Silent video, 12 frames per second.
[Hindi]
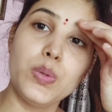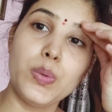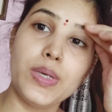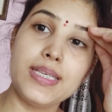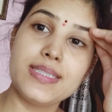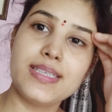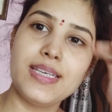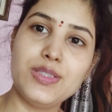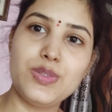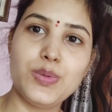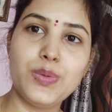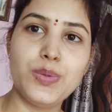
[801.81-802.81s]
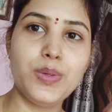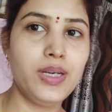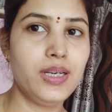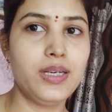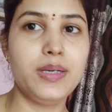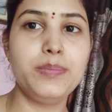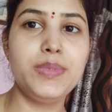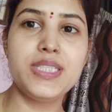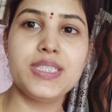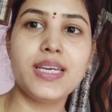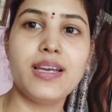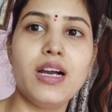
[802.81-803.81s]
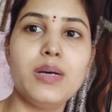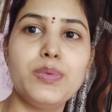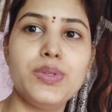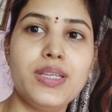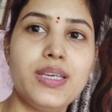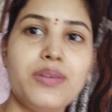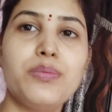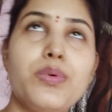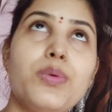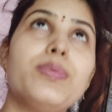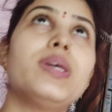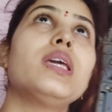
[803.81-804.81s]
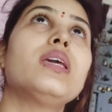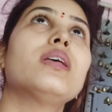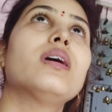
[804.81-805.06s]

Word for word: थोड़े इसके जो हाँ, बीच के काम होते हैं वो भी